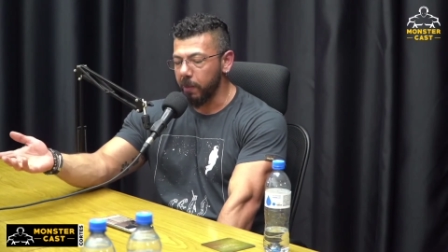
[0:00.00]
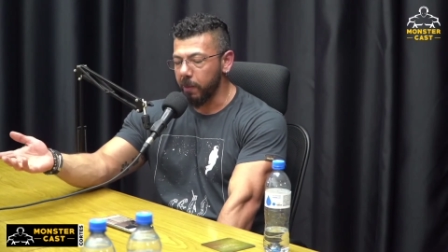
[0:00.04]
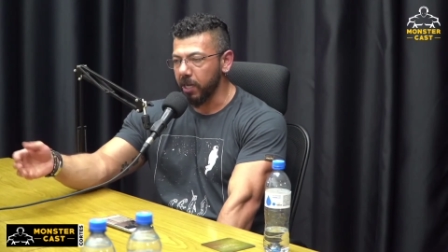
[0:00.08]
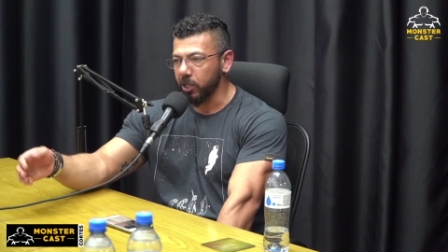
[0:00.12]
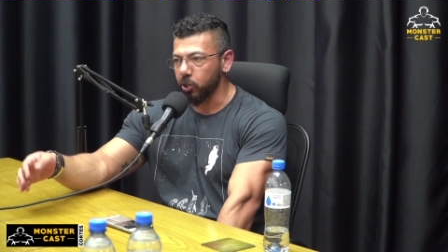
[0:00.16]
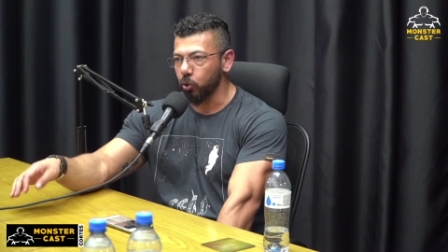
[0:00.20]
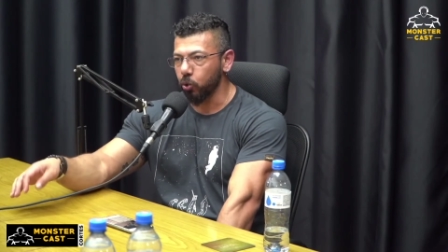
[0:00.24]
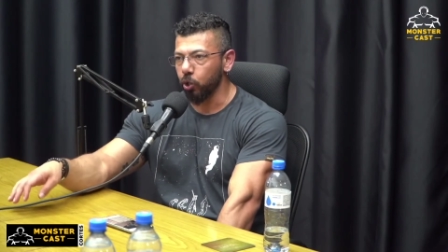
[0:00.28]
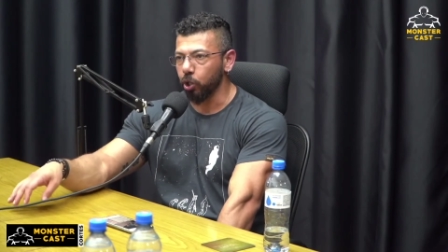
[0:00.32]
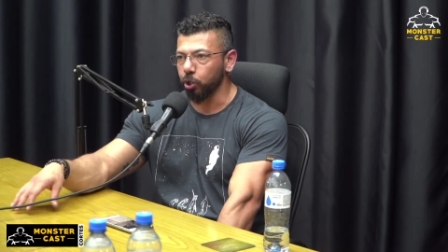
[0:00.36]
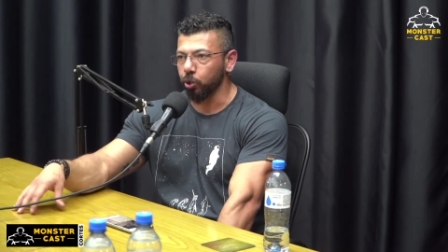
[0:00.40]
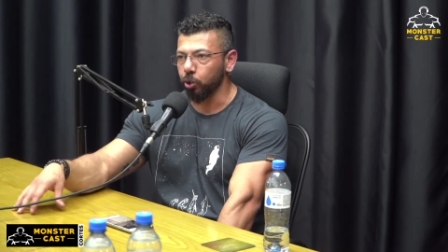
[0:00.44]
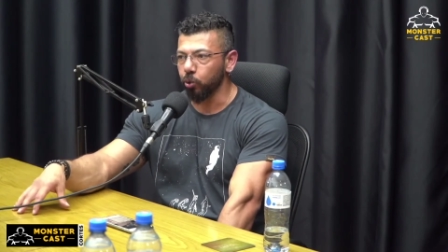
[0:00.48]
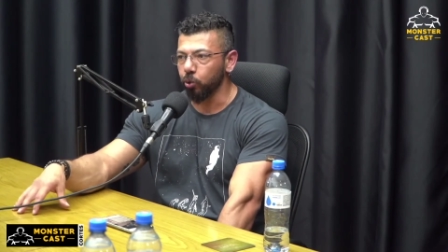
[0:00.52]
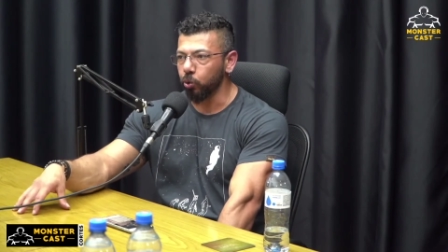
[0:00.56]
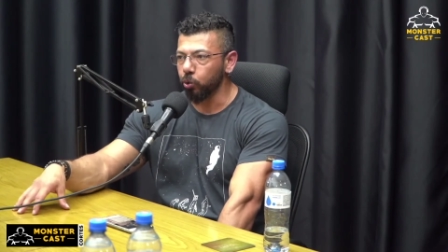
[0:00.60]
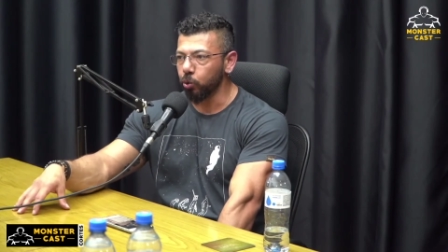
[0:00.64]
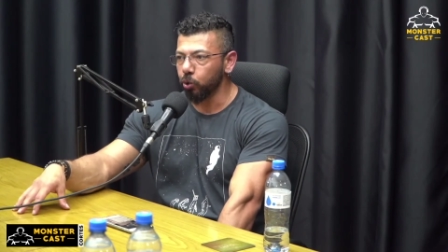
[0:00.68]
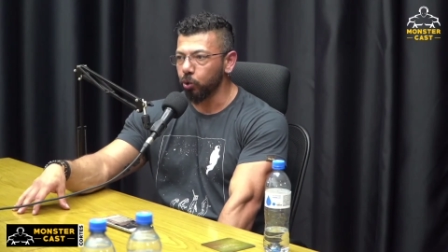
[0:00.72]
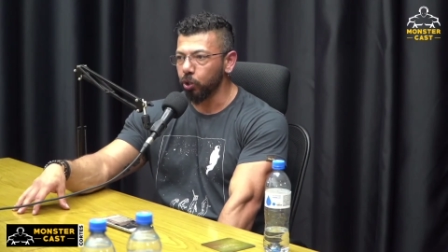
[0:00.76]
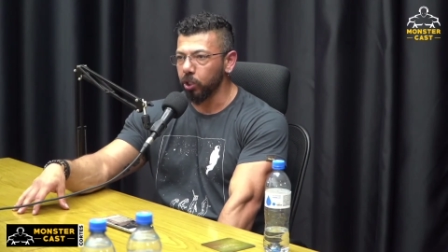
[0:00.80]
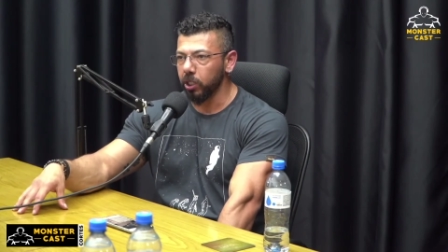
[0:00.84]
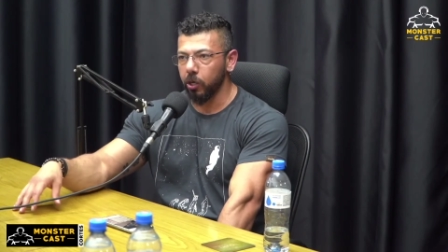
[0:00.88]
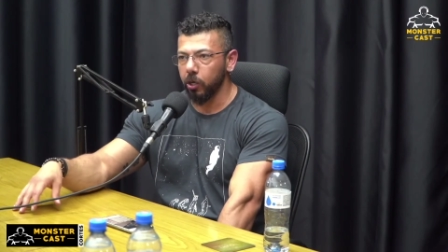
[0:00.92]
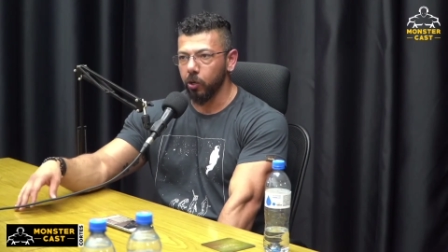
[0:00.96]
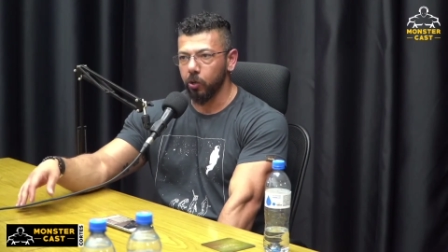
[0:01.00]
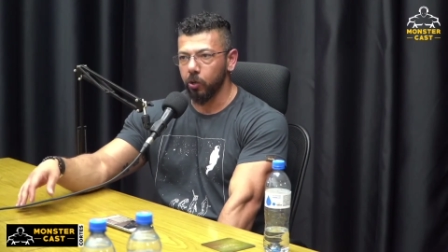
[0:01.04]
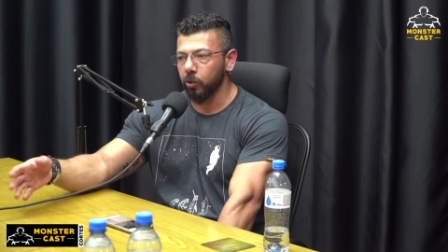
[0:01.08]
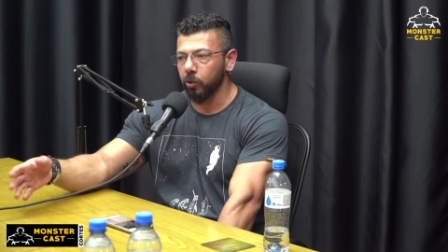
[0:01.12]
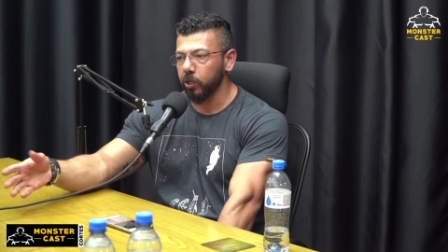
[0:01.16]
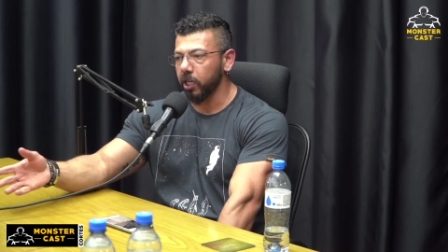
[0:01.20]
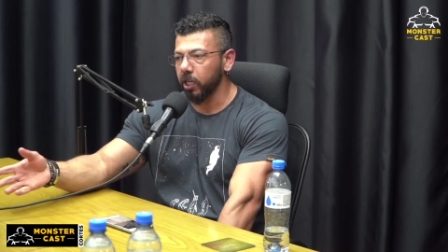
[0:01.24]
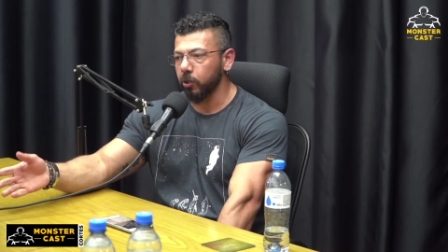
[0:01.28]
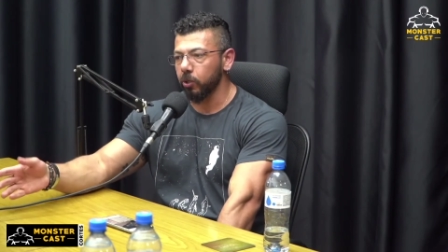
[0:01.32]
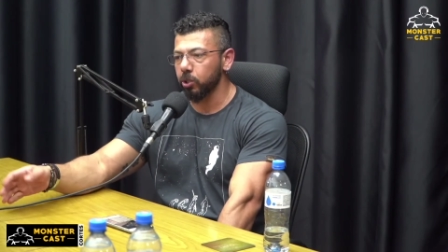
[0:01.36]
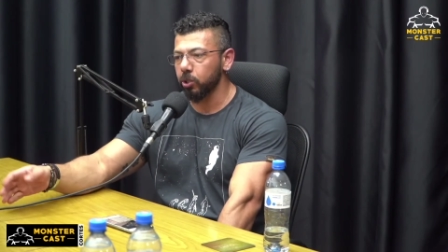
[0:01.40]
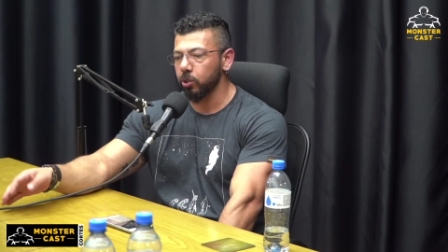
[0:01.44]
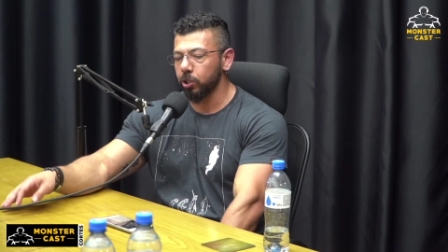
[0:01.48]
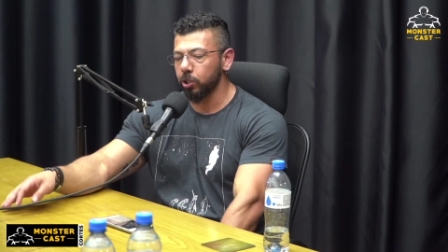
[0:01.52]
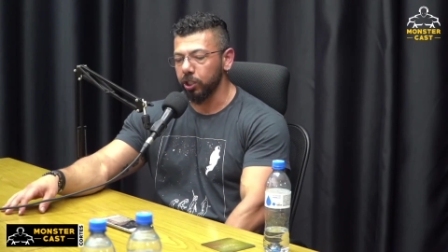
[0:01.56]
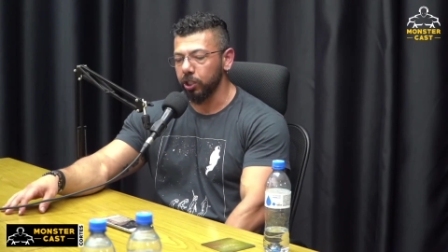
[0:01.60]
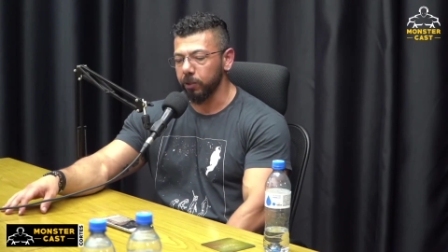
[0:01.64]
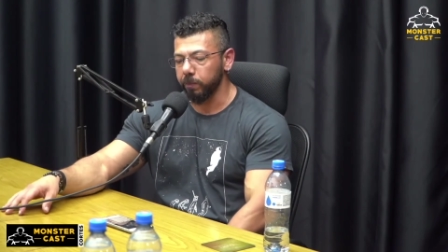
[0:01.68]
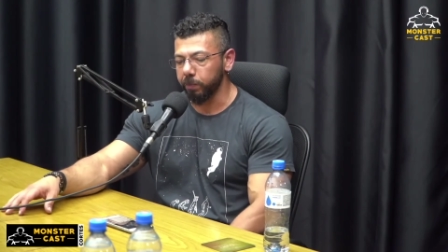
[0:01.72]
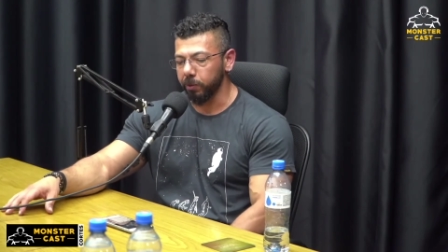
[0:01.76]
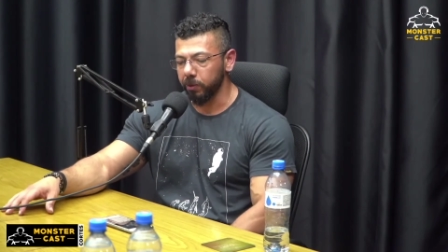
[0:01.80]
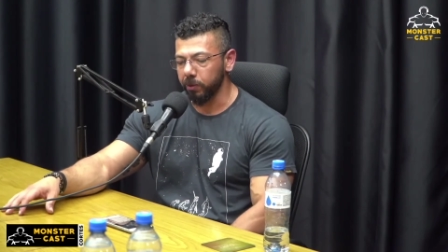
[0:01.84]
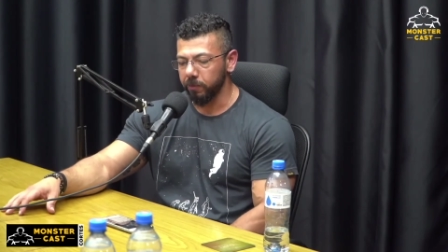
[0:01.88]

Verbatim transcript: mais gordura ou qualquer coisa do tipo.